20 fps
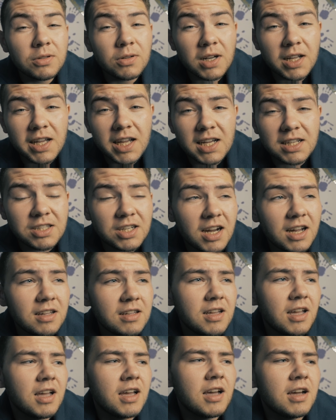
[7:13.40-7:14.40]
do
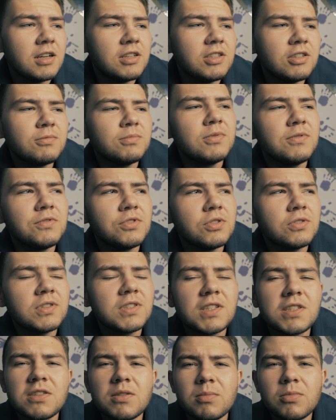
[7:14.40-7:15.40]
lekarza. Chciałbym
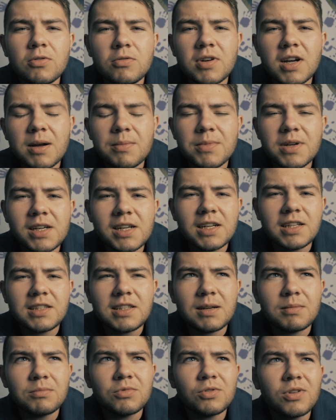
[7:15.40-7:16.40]
wziąć ze sobą kamerę
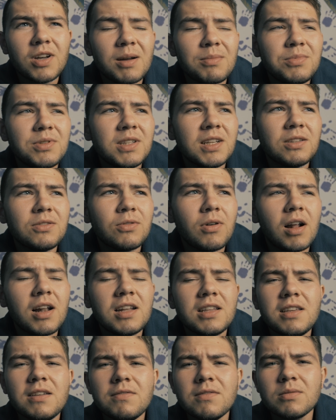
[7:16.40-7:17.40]
tam do gabinetu,
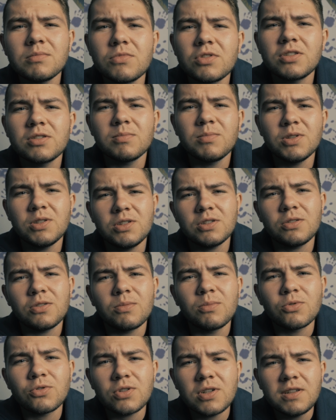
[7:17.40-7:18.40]
ale nie wiem, czy będzie
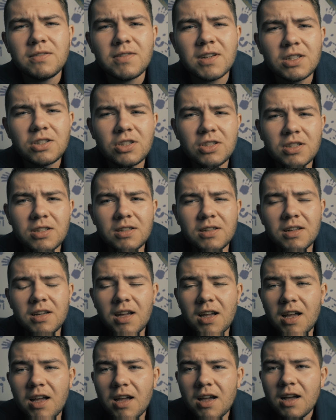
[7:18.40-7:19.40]
to możliwe, czy
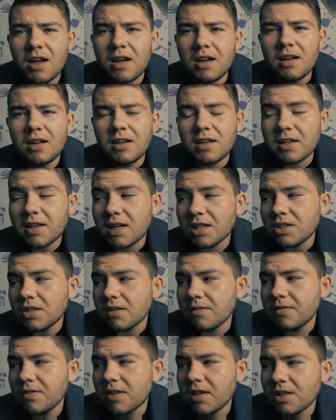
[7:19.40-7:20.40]
e,
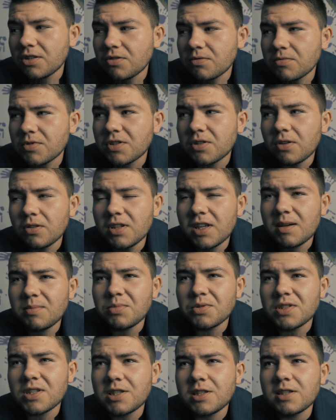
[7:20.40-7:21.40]
lekarze wyrażą zgodę.
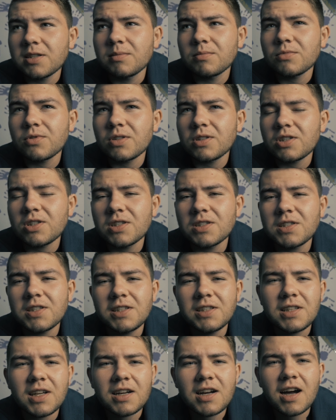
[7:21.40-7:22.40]
Poza tym to też jest
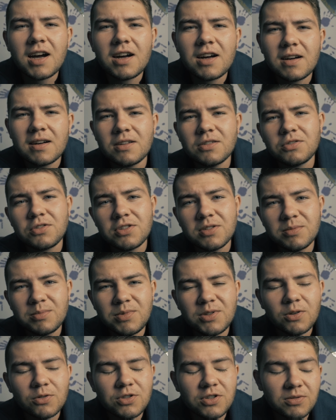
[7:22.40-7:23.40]
ich taka
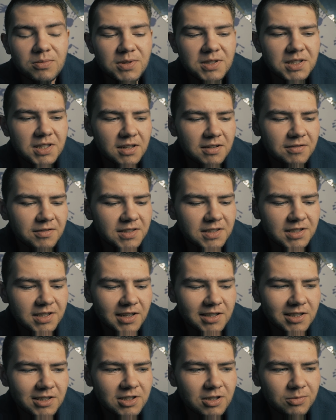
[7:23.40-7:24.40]
osobi osobista
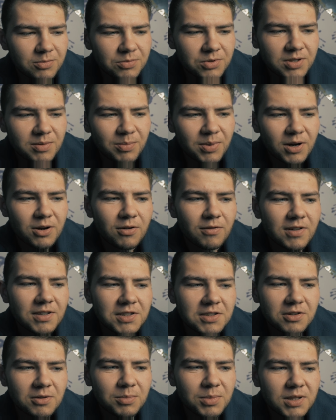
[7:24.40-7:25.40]
kwestia, nie chciałbym się
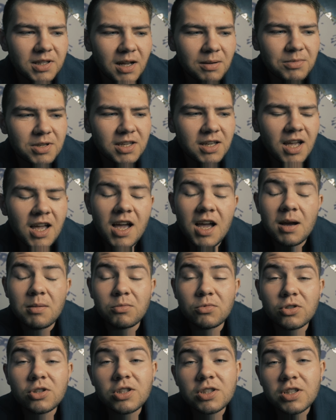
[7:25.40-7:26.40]
pakować z kopytami.
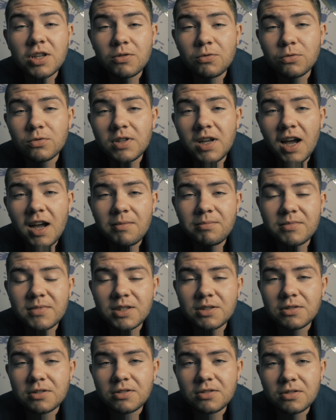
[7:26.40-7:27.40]
Może się uda,
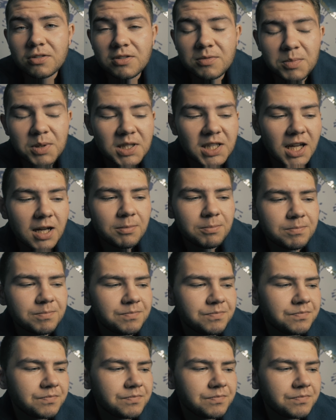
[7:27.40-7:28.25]
jak coś to spytam.